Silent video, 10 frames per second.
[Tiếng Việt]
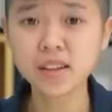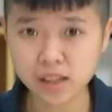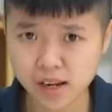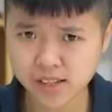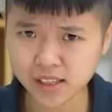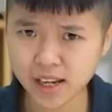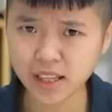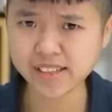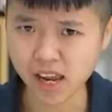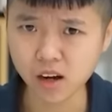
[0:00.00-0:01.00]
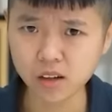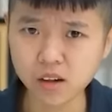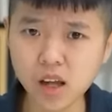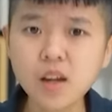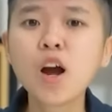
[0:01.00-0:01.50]
đã thế giá thành lại rẻ
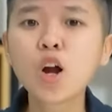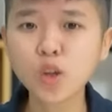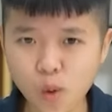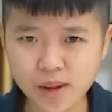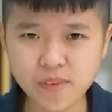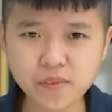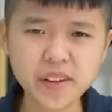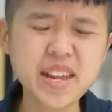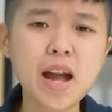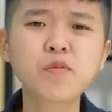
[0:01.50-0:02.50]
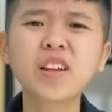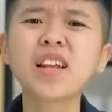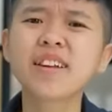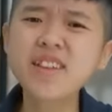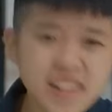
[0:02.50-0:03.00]
hơn nữa. Đồ ăn vặt Việt Nam vẫn
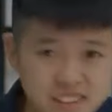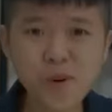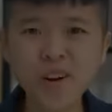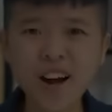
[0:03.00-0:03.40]
là nhất nha